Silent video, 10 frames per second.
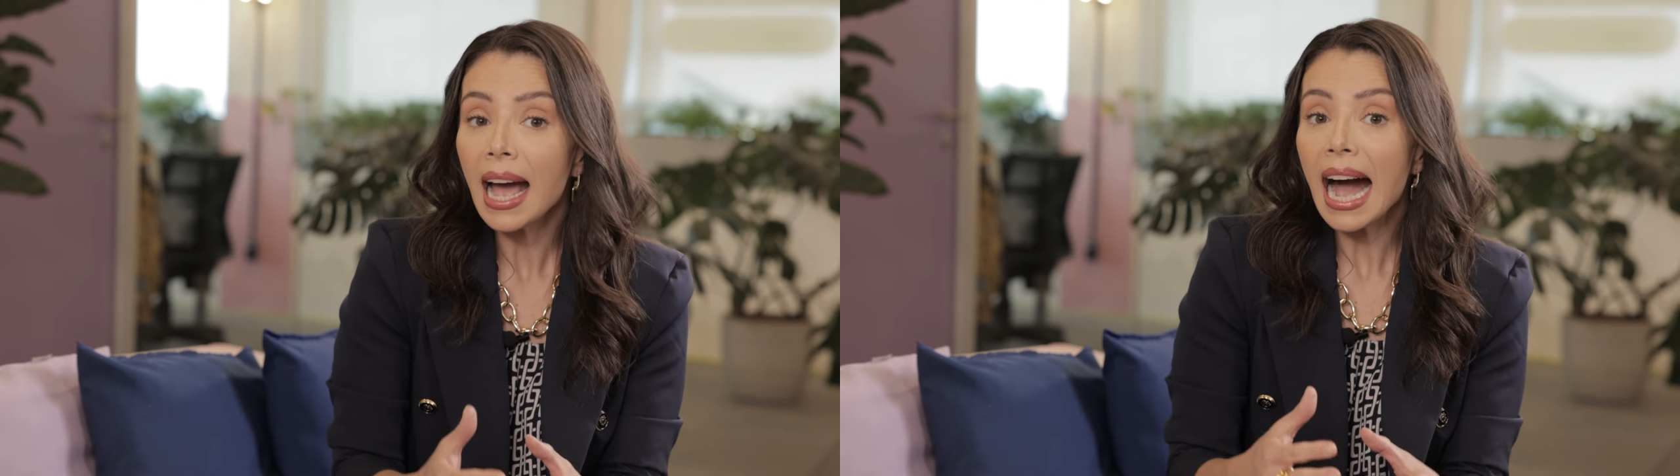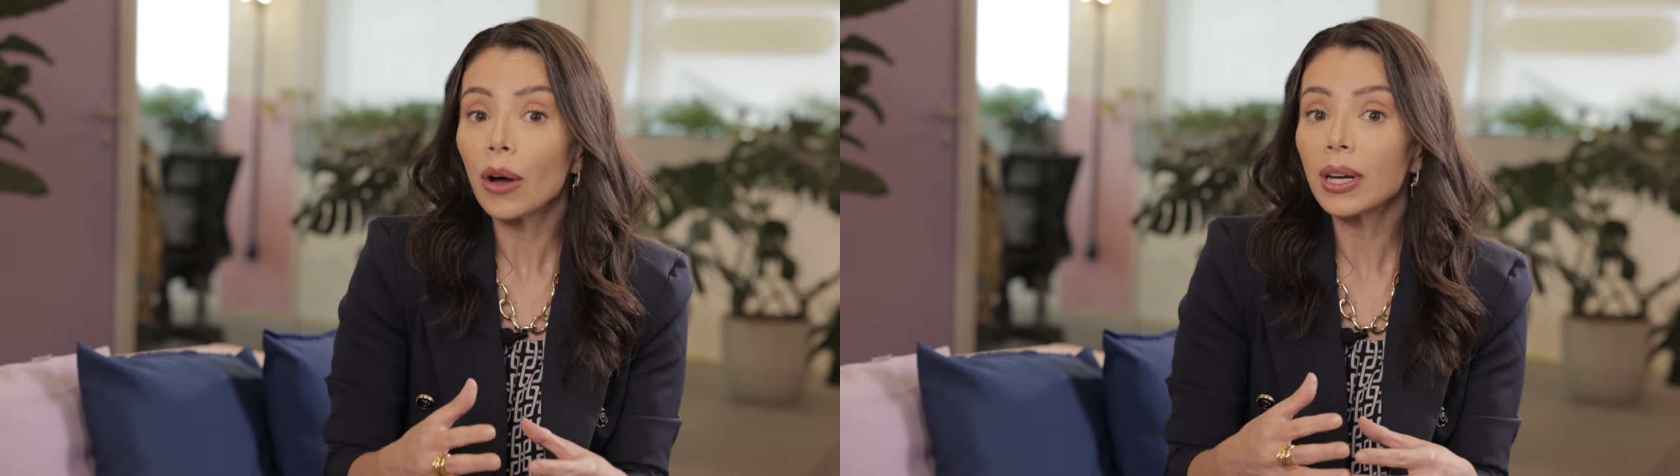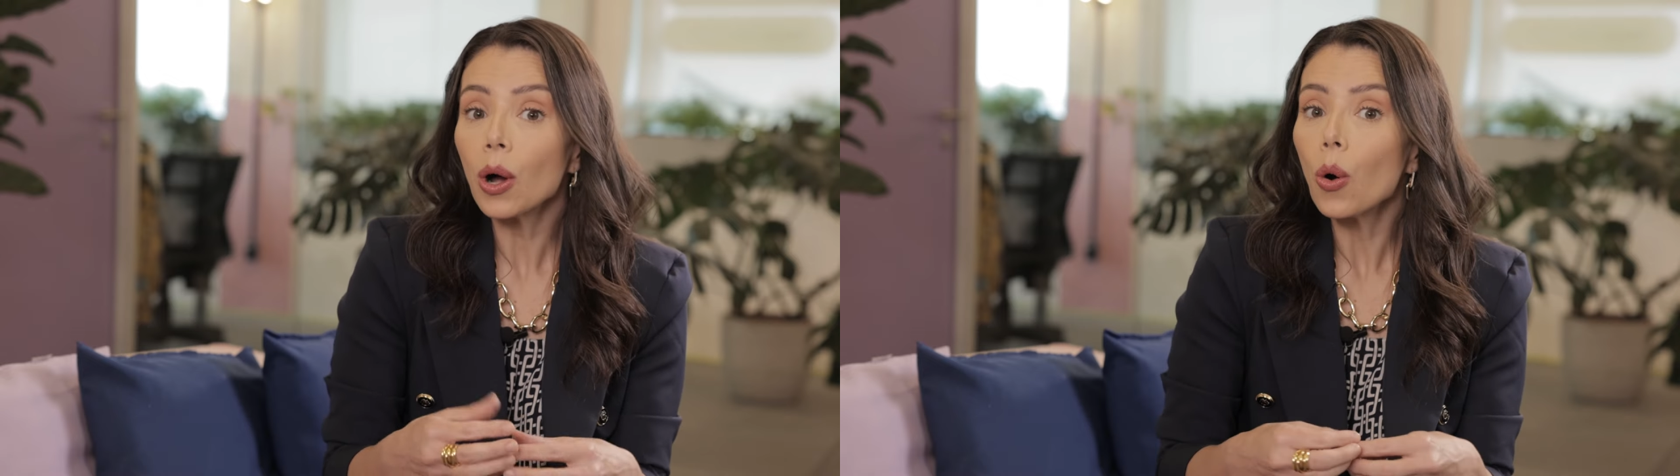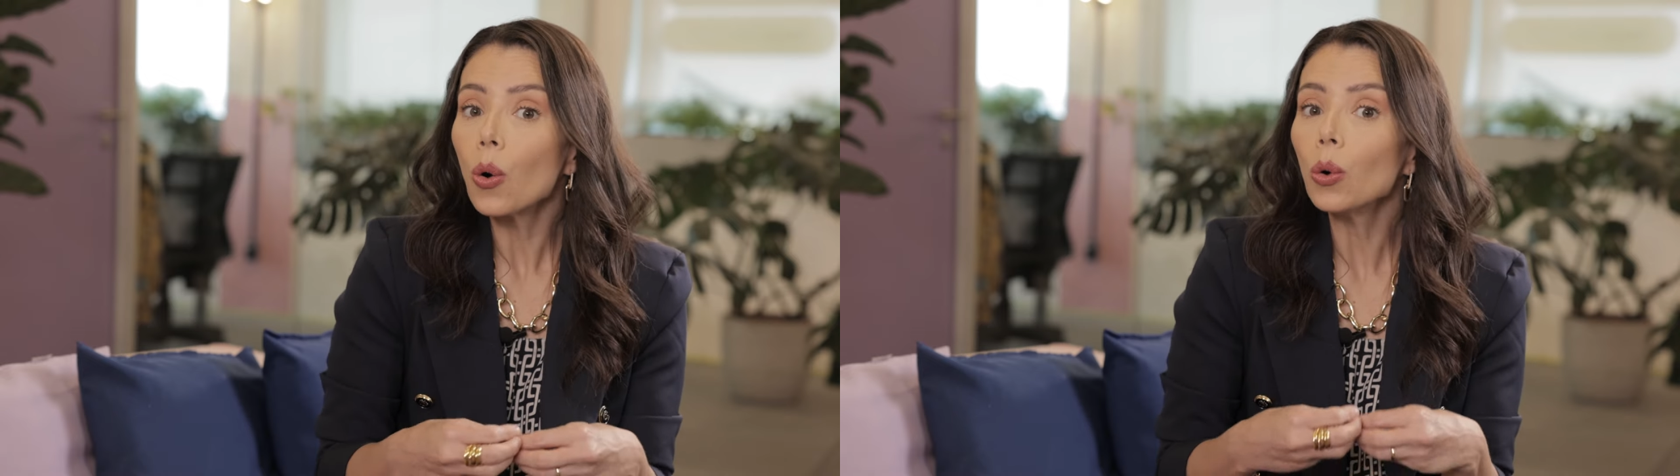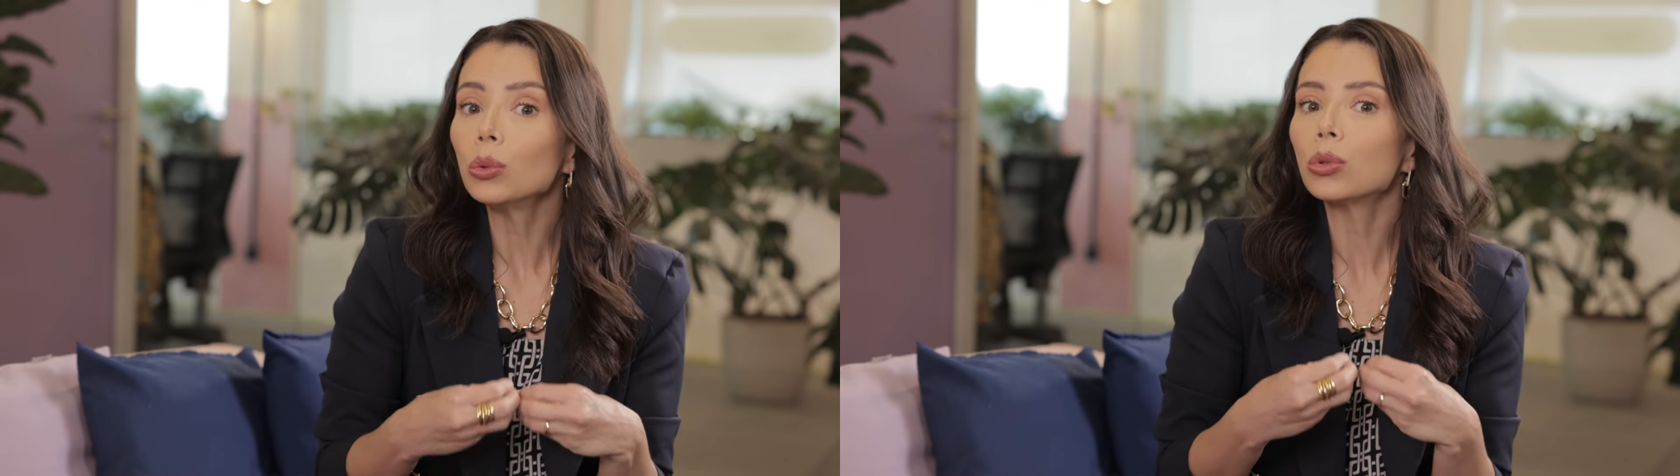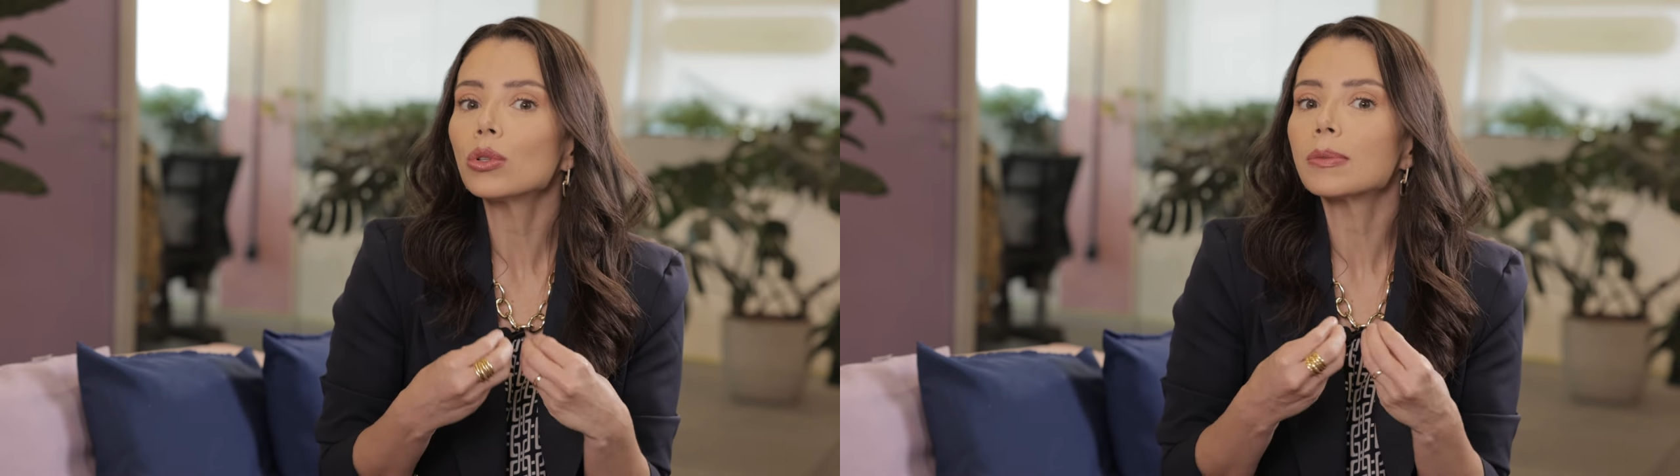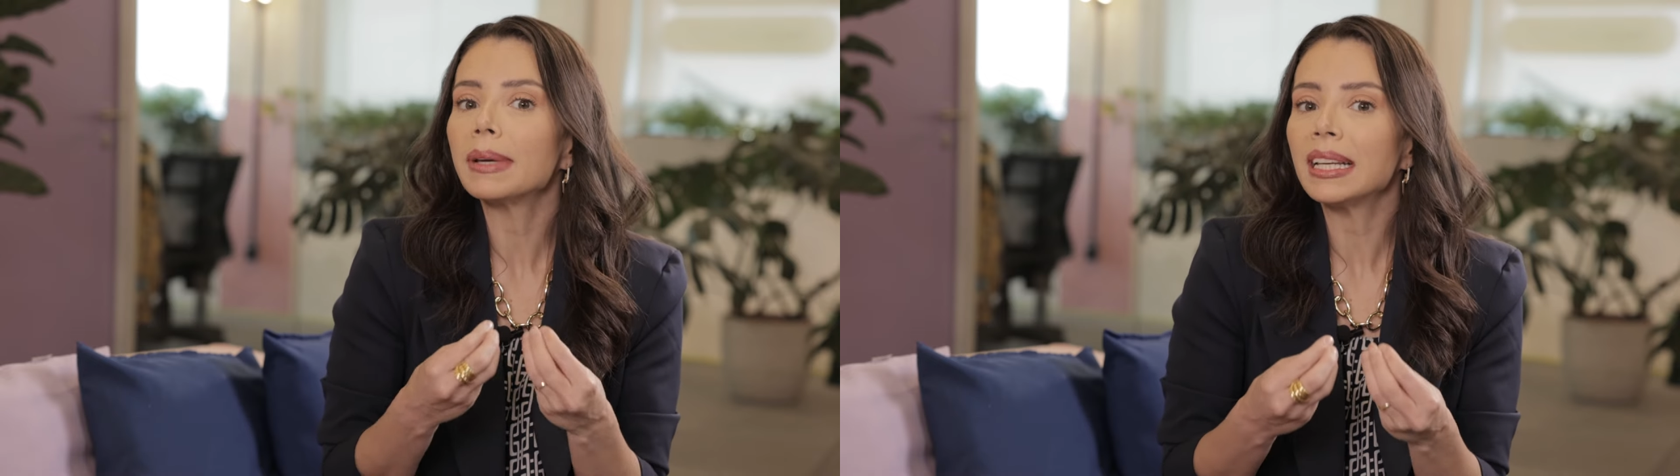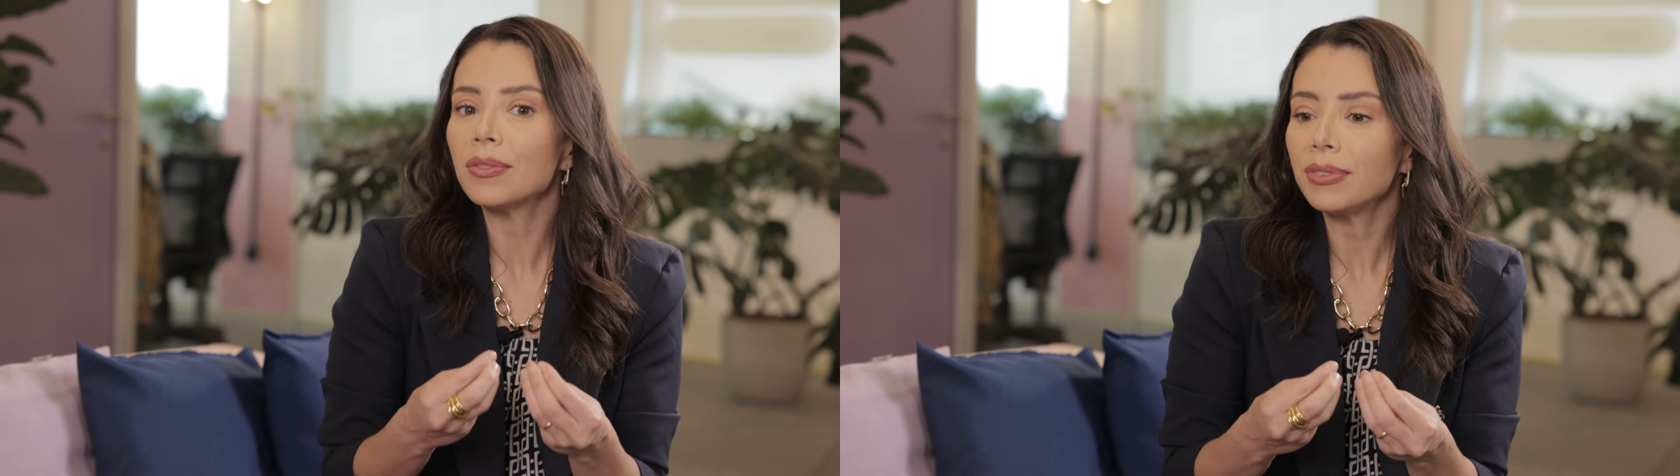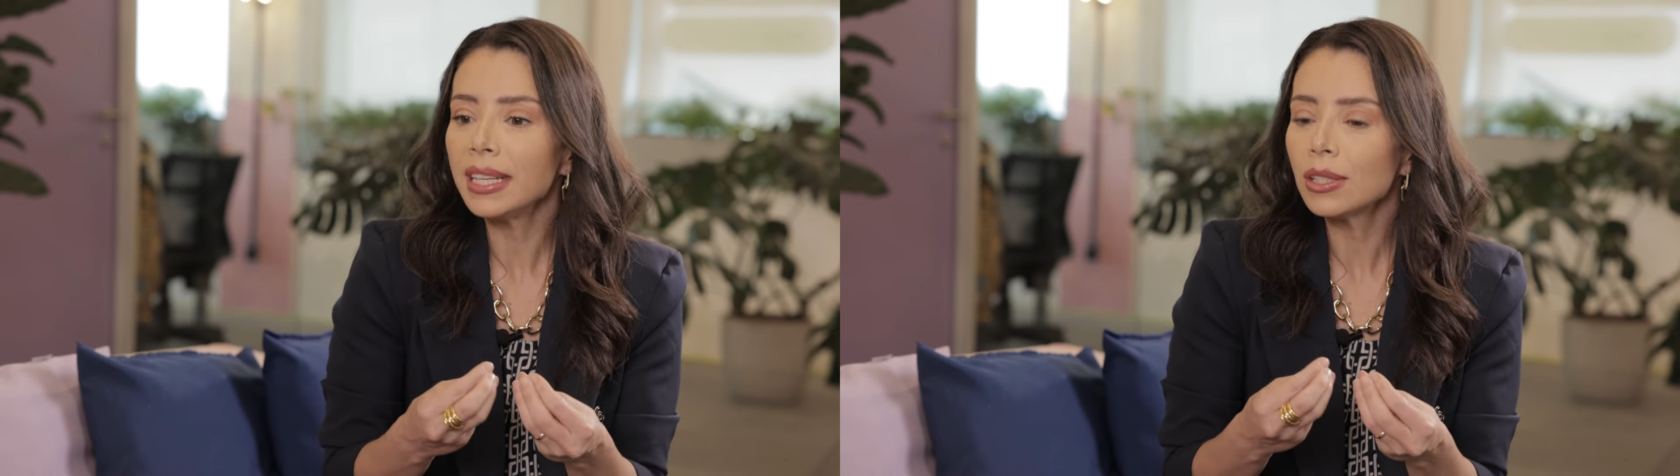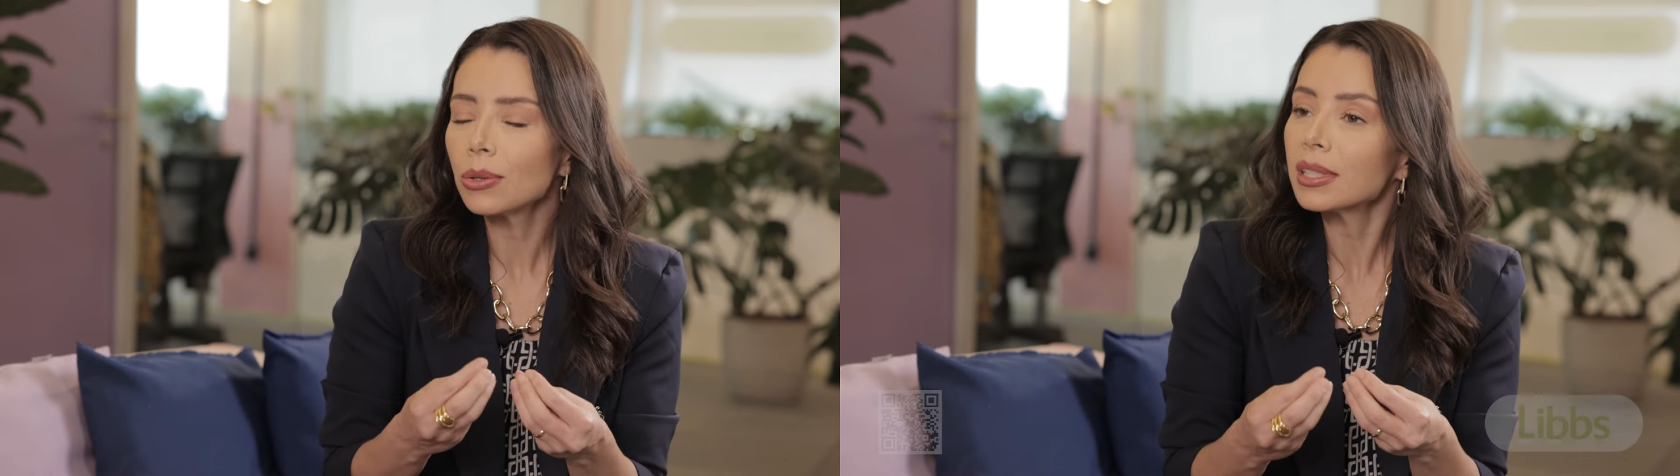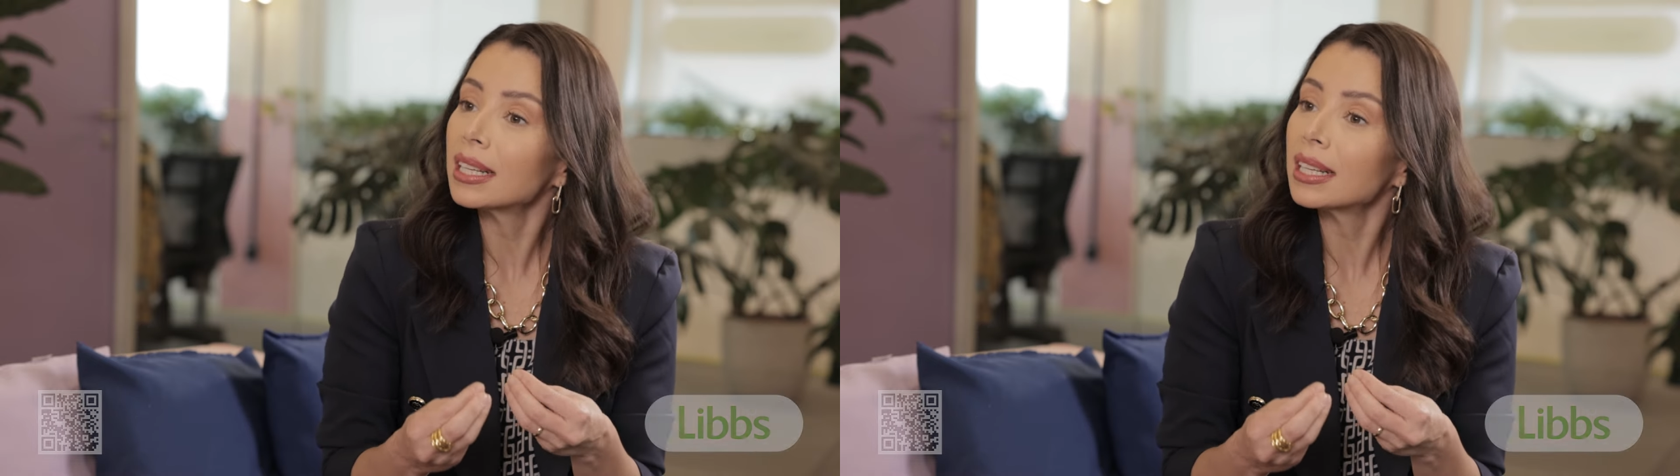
Agora, outros benefícios,